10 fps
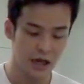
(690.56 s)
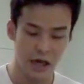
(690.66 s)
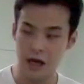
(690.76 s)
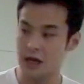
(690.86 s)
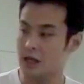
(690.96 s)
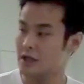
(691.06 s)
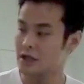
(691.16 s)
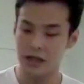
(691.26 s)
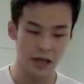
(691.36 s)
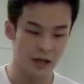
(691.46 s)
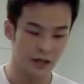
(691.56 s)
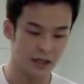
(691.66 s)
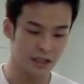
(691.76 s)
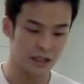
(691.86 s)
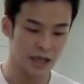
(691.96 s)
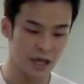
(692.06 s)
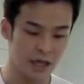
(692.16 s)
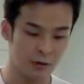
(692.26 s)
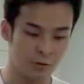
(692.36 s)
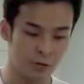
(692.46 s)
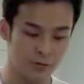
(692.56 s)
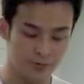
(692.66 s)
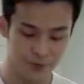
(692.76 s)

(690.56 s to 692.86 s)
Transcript: はい。で結果です。えっ、と